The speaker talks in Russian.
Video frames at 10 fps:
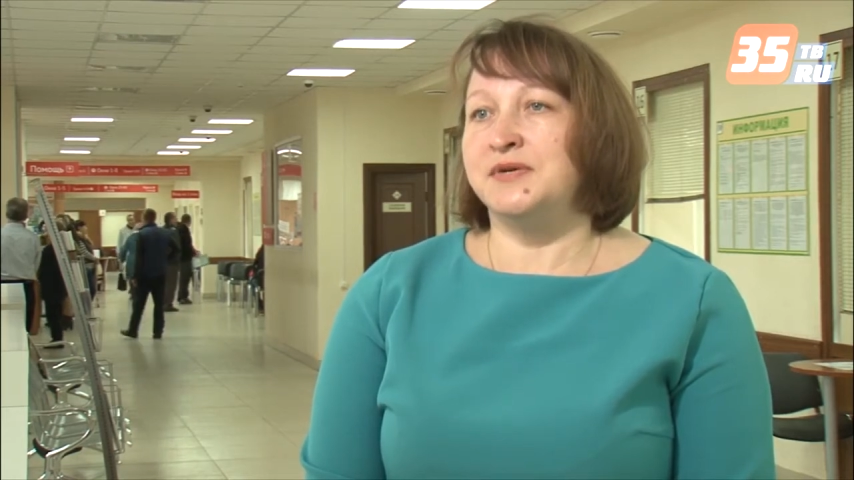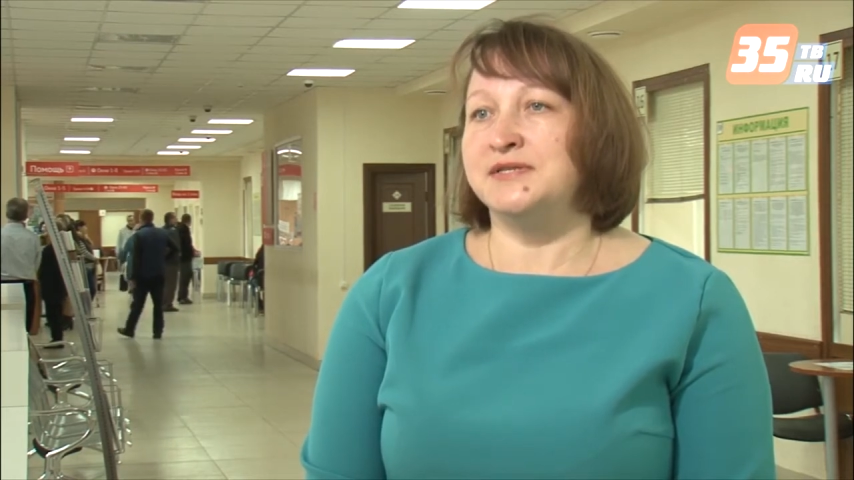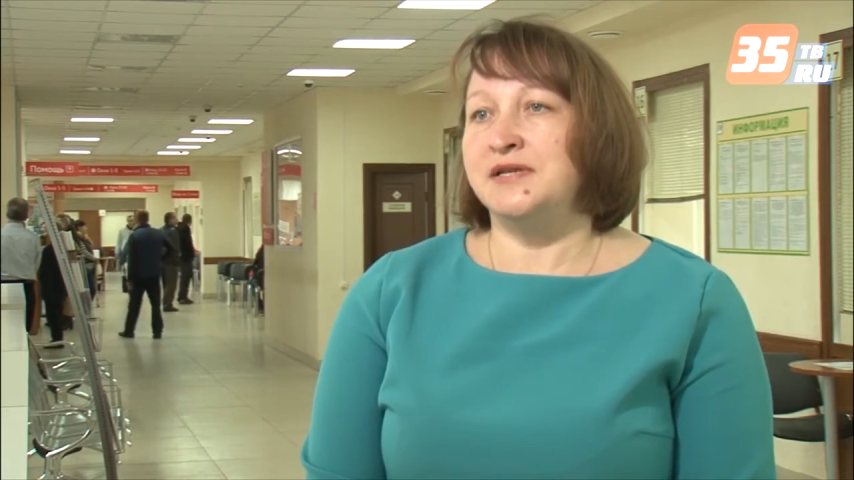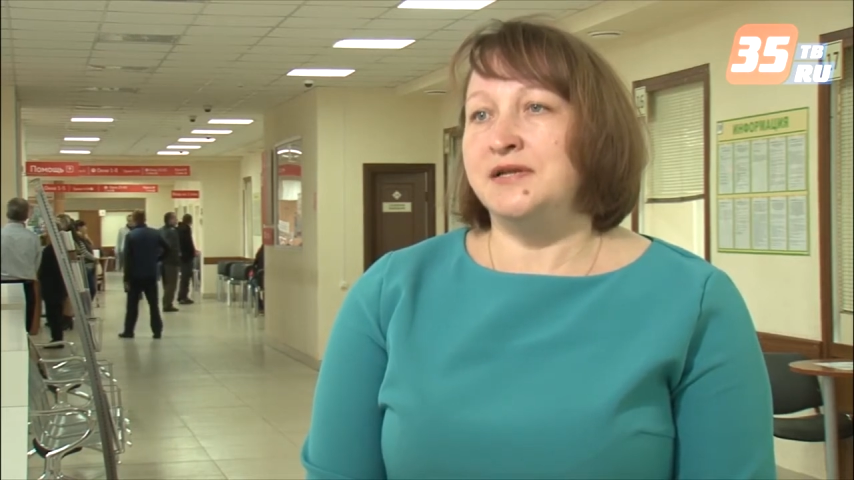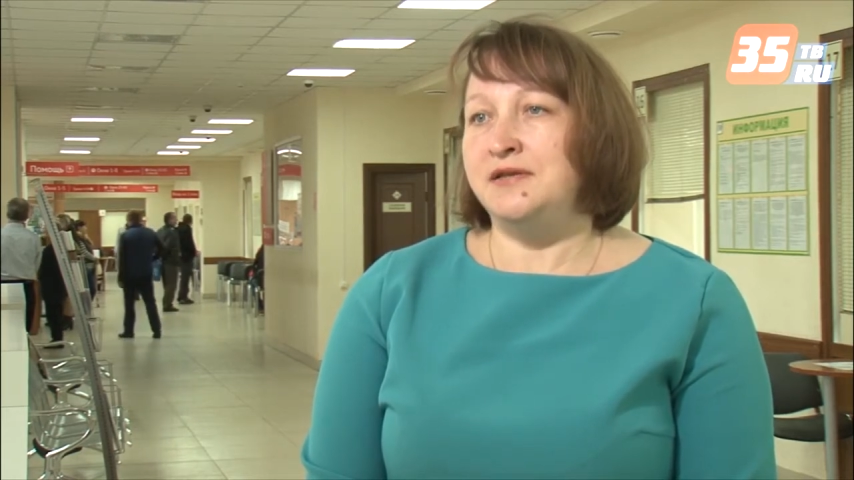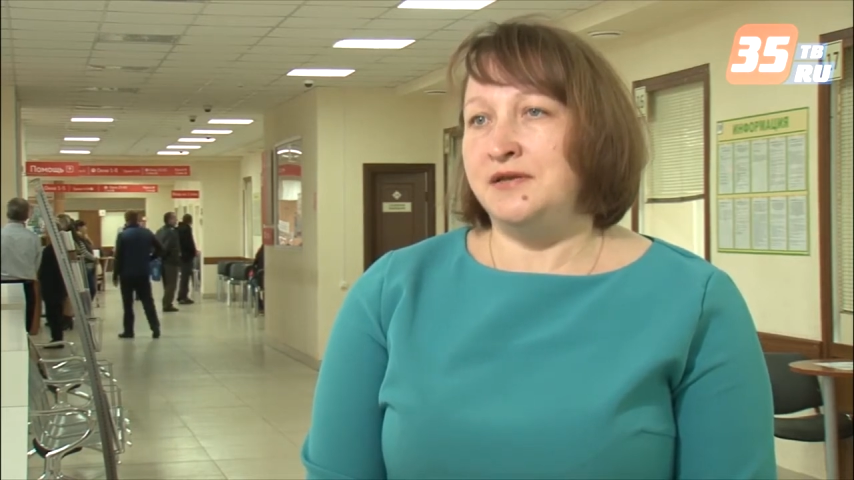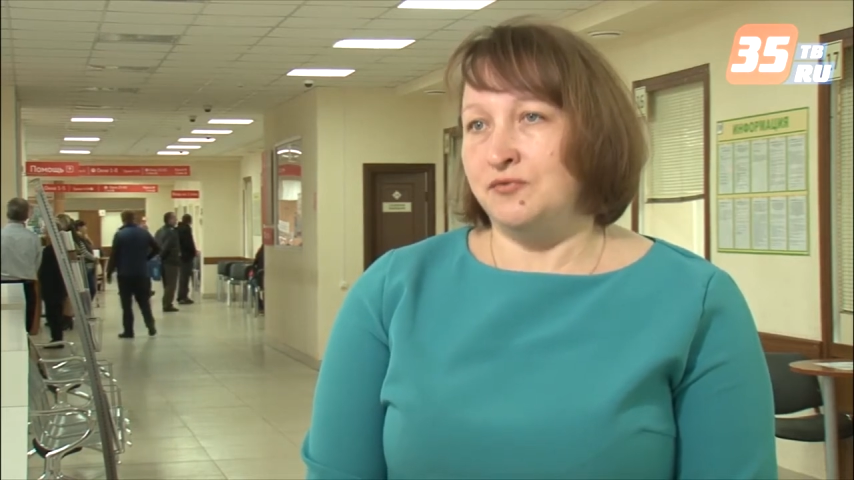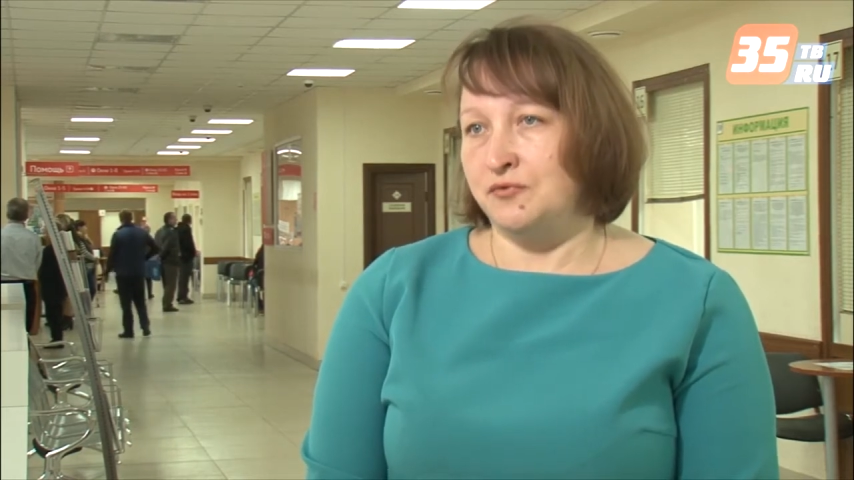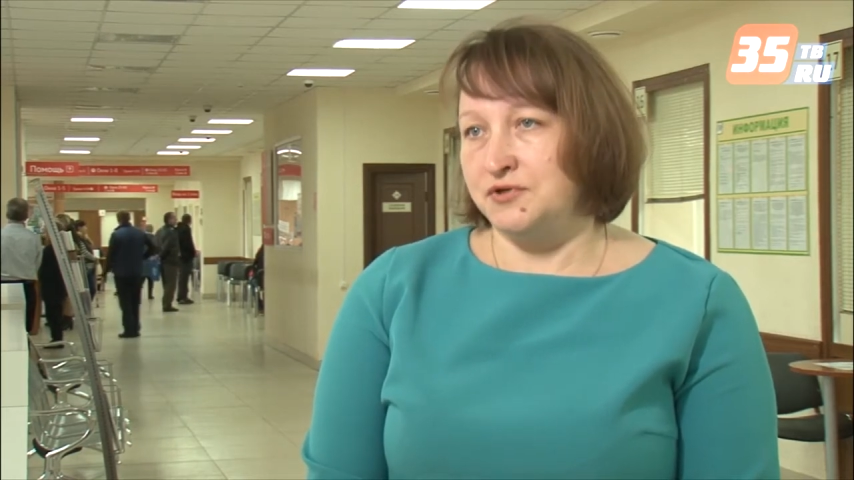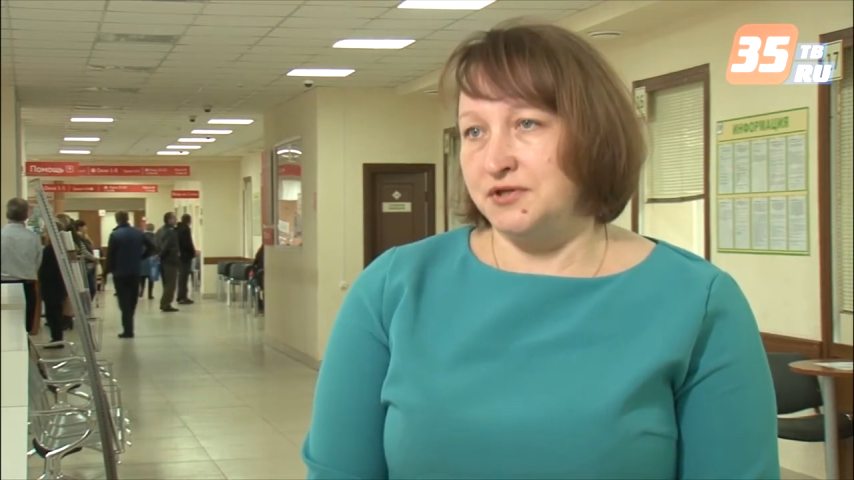последние
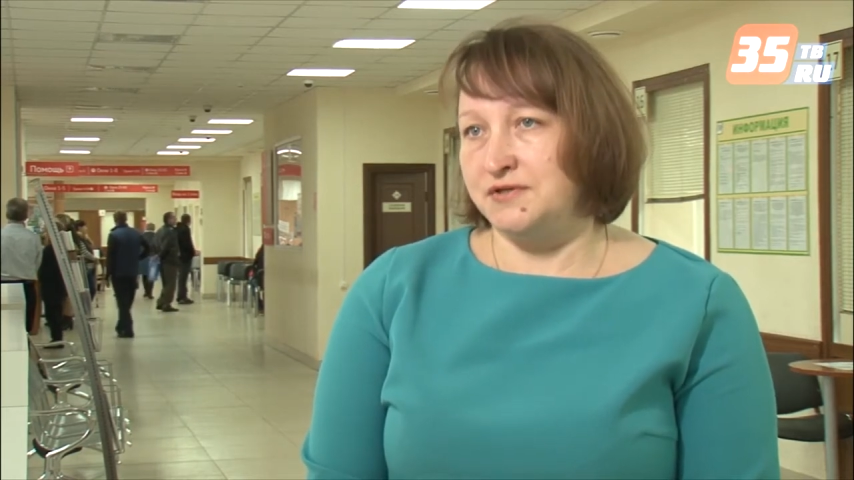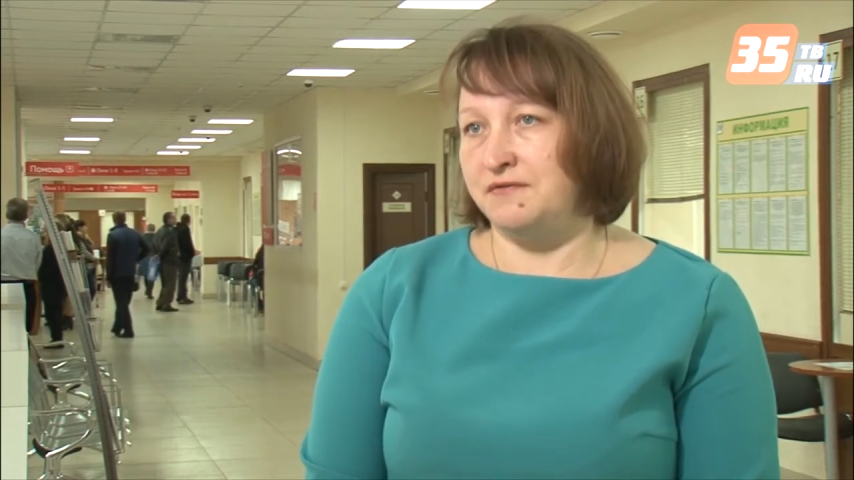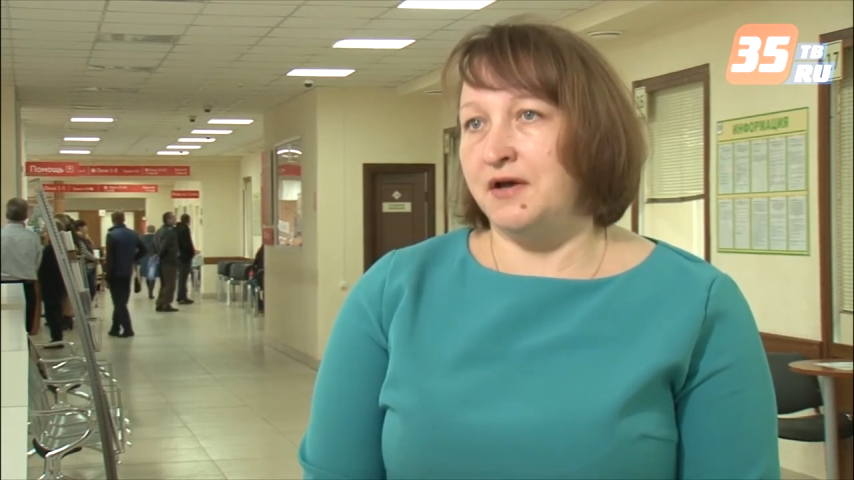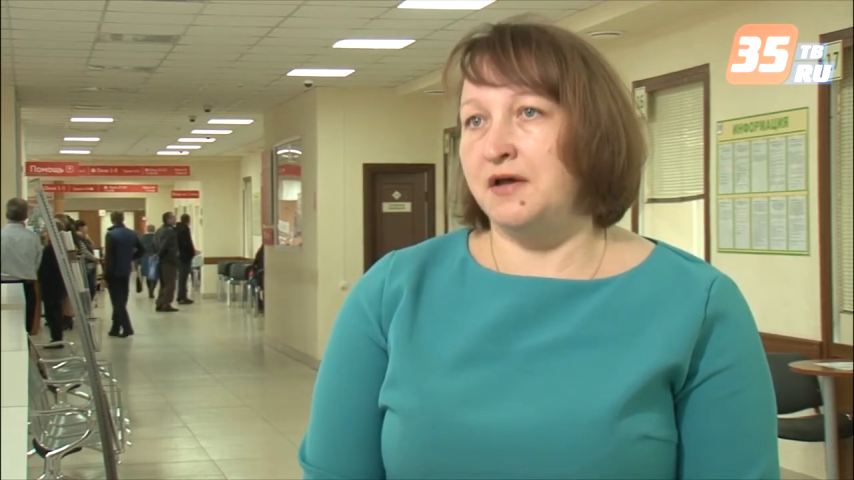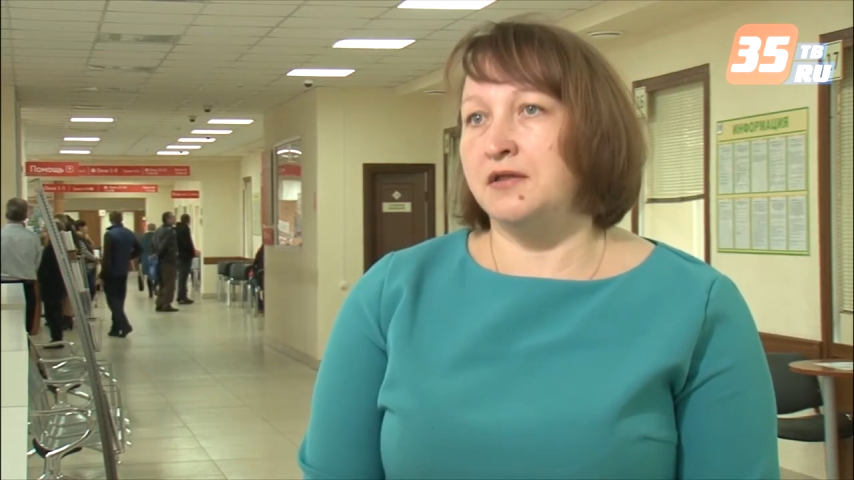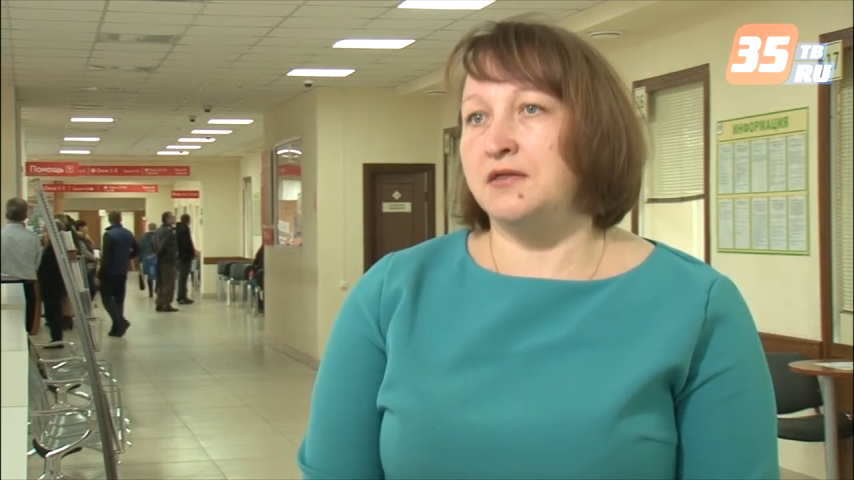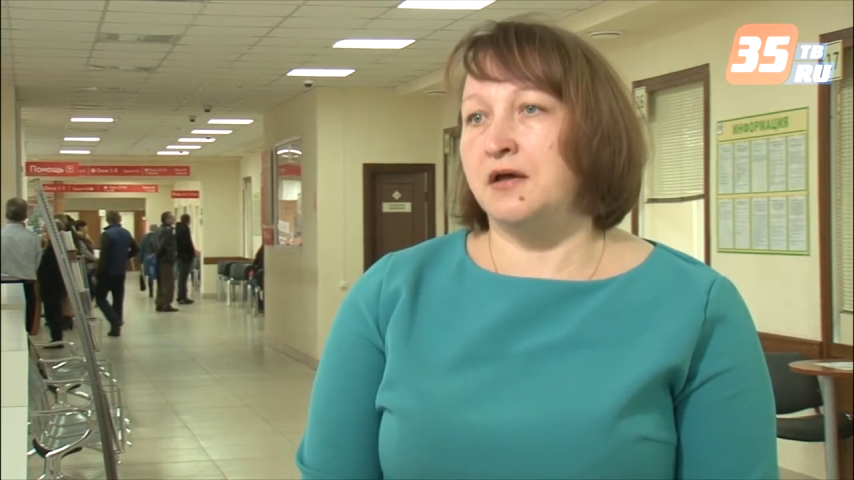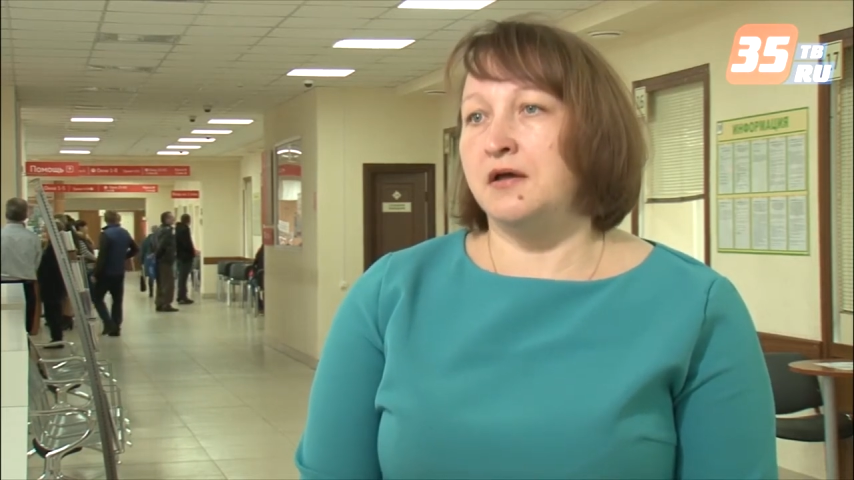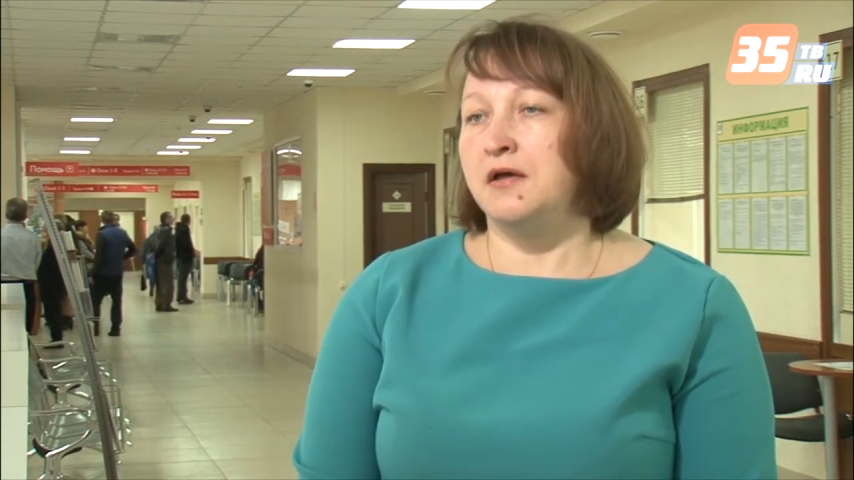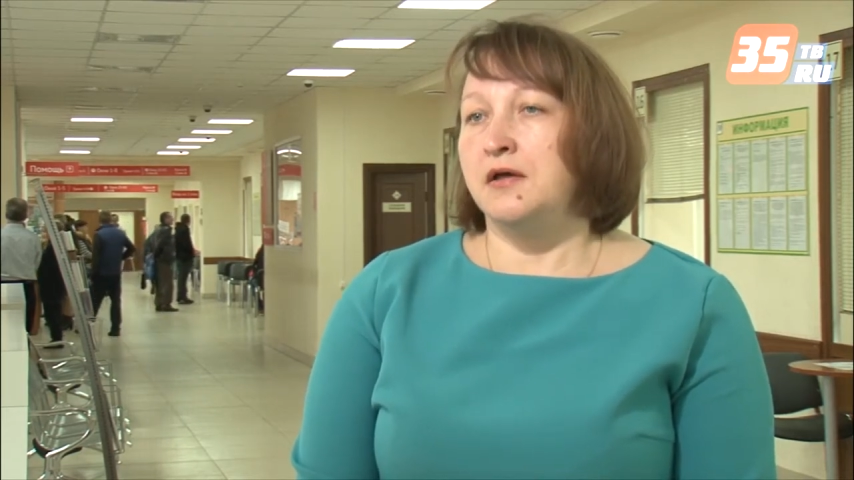новшества, это